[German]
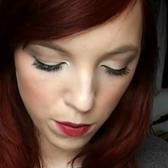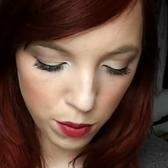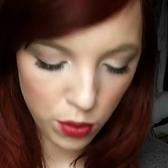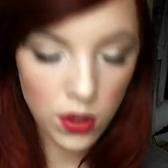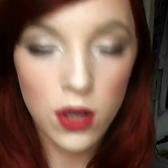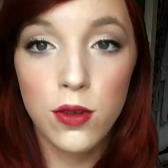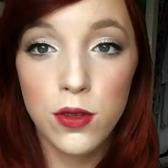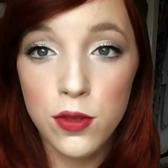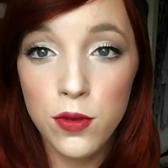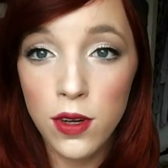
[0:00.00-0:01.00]
Pur
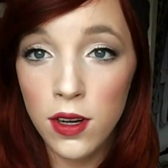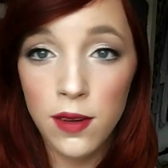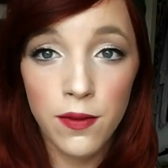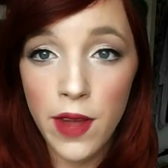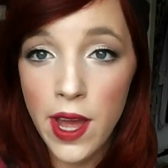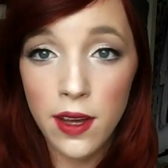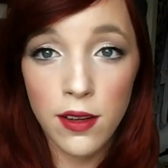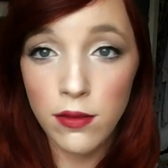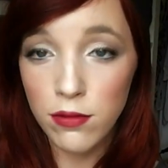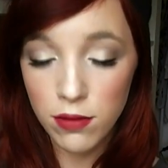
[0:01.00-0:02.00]
Couture,
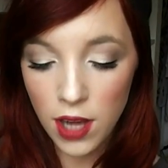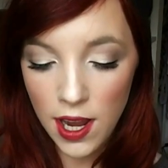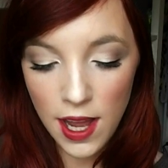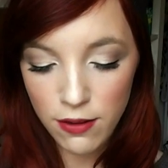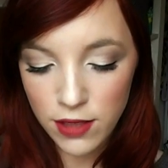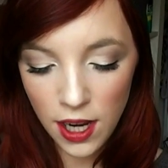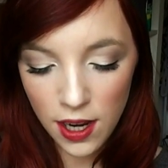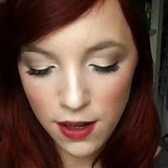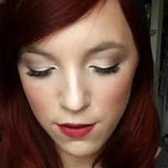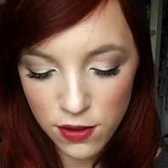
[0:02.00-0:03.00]
wer, keine Ahnung, ich kann
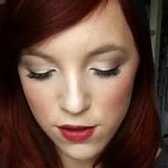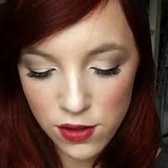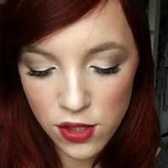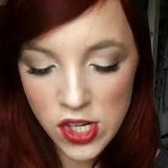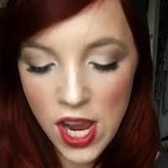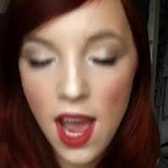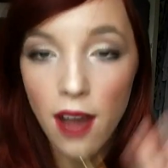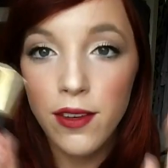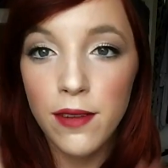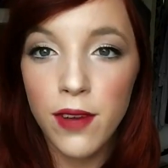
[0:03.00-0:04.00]
kein Französisch.
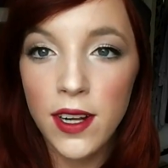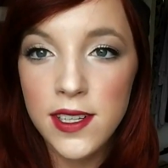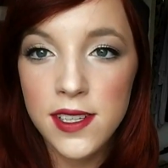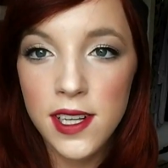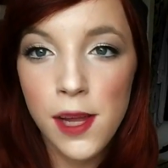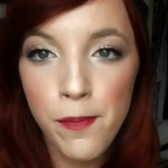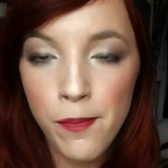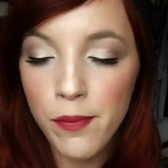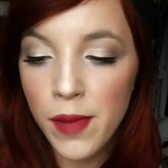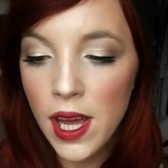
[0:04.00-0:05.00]
Auf jeden Fall diese
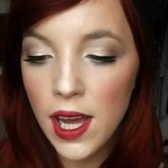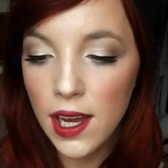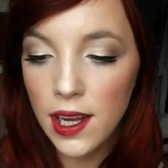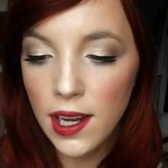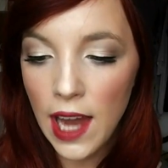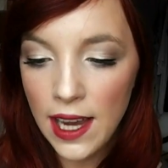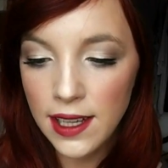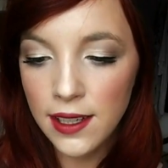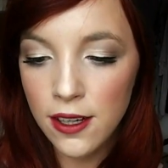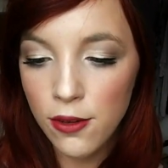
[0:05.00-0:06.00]
Lippenlacke
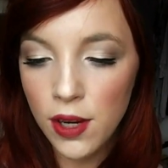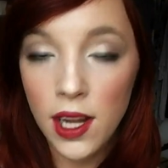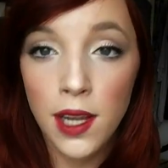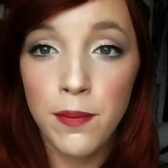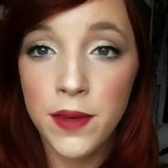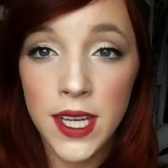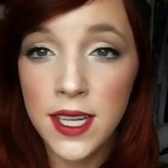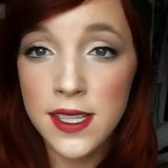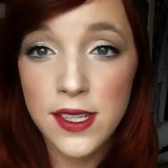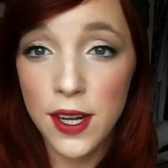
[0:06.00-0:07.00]
äh, oder
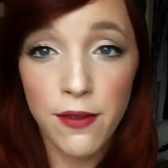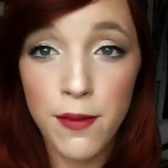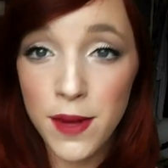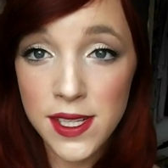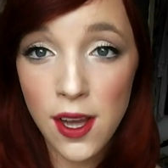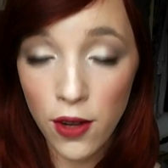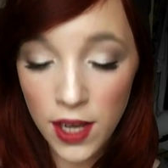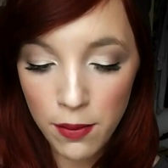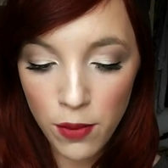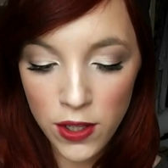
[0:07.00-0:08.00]
Liptints oder wie man sie auch
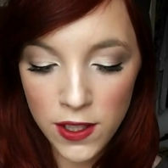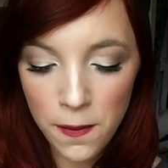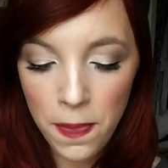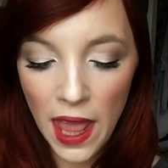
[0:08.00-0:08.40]
nennen möchte.